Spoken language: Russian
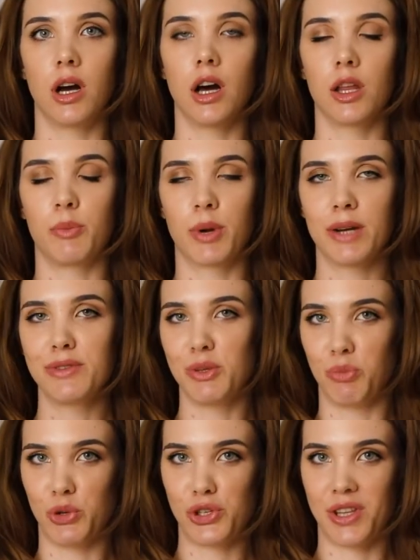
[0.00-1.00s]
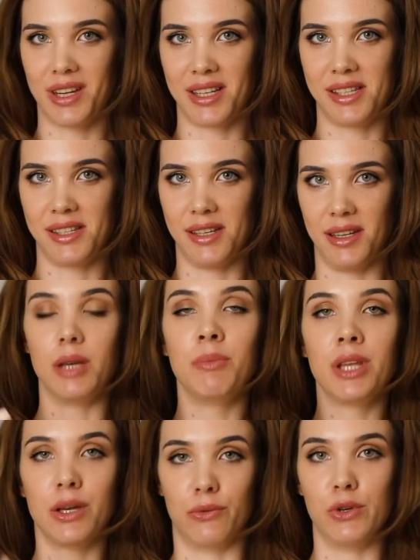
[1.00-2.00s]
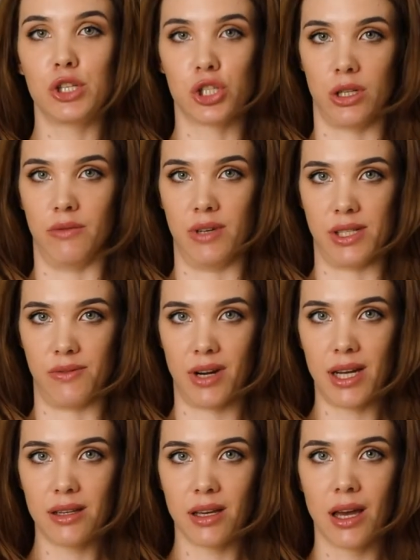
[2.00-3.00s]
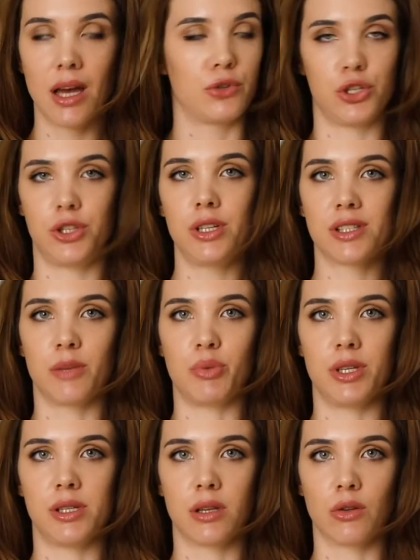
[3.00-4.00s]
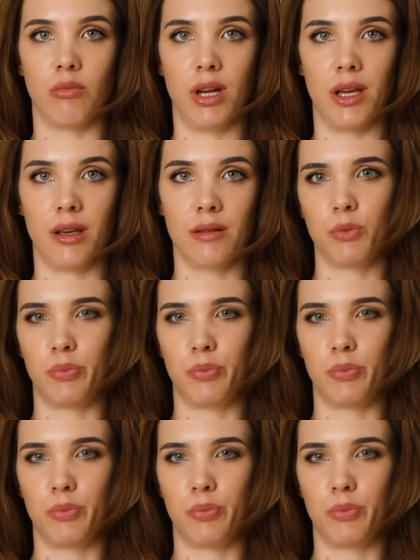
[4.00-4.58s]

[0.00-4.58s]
отправьте почтой России. И мне вышел возврат в 450 рублей.